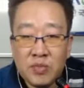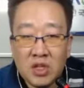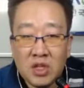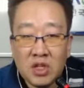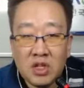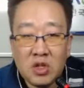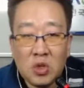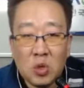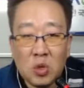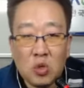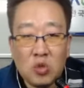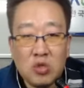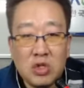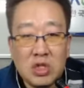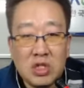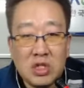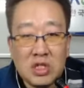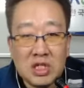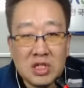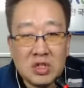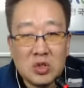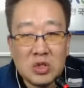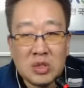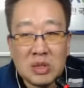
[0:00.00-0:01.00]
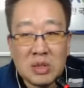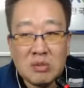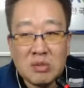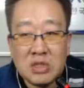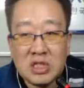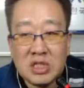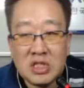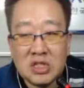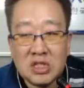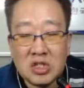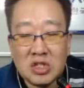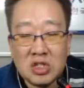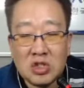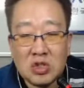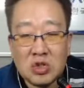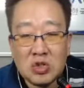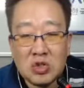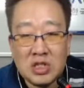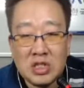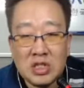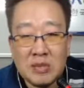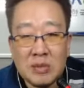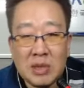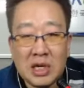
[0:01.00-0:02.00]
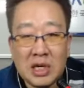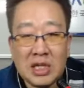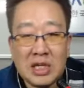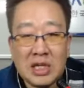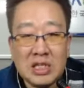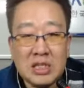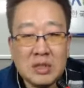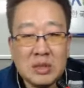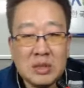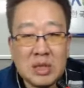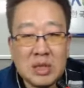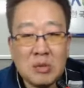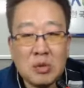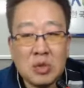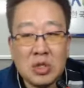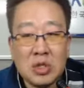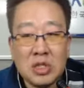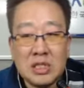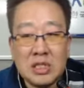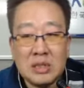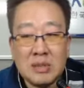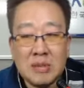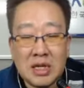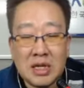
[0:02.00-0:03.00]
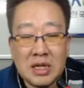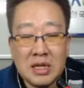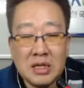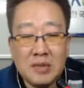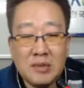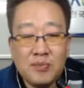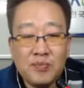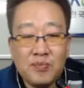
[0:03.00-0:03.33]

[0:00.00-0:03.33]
그리고 오후에는 계속 사무실 있어가지고 이제 밖에 날씨를 잘 모르겠지만